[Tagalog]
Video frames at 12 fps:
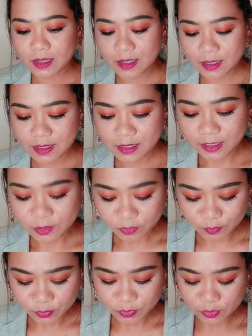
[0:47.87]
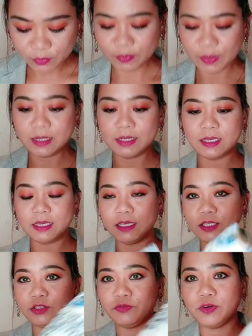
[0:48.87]
Uh, ah, ito po yung
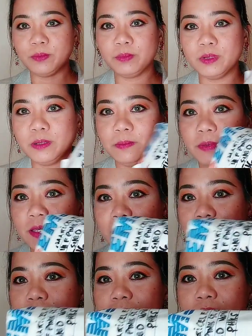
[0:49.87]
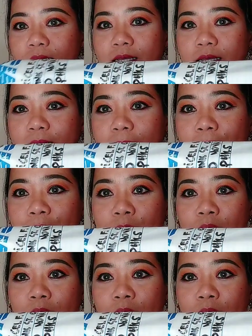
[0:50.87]
package from Philippines. Ayan.